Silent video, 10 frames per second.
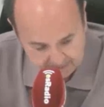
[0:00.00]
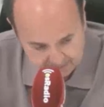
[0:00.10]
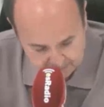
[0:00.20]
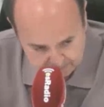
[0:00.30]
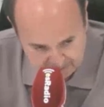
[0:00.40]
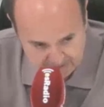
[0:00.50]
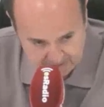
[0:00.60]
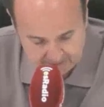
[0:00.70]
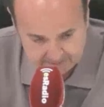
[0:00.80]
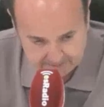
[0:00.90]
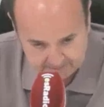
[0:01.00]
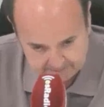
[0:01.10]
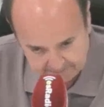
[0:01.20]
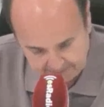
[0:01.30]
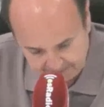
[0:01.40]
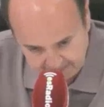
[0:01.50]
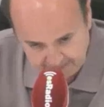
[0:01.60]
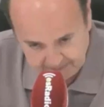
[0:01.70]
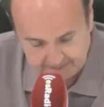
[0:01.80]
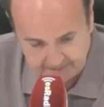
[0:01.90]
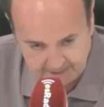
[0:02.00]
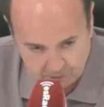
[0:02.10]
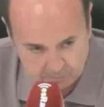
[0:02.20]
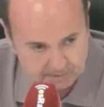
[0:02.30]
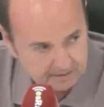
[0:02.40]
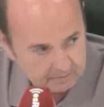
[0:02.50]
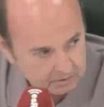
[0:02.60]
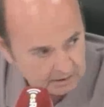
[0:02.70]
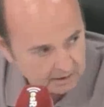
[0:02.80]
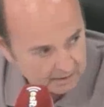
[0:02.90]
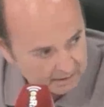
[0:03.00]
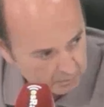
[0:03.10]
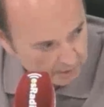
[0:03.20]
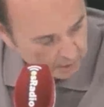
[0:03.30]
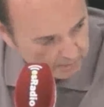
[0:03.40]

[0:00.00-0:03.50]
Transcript: de España, de la Liga, de la Copa, del Mundial y de la Supercopa